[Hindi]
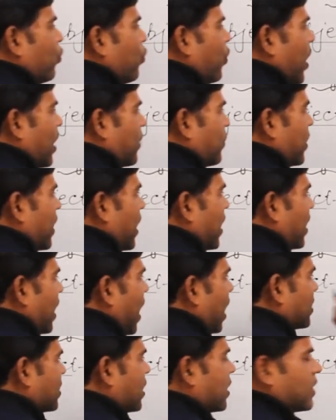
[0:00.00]
वर्ब नहीं
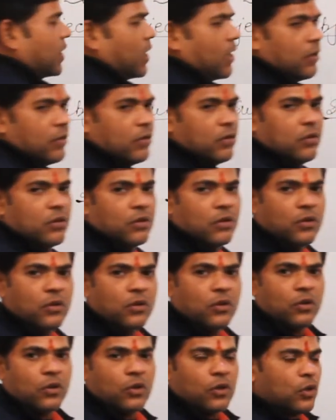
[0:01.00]
आ सकता
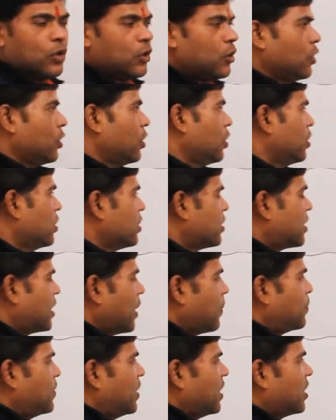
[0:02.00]

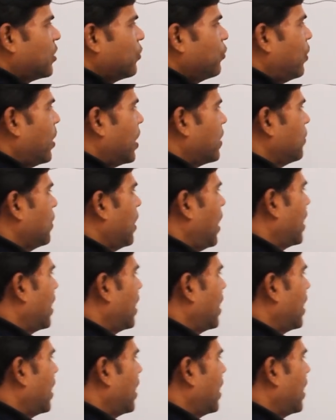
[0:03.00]
सब्जेक्ट वर्ब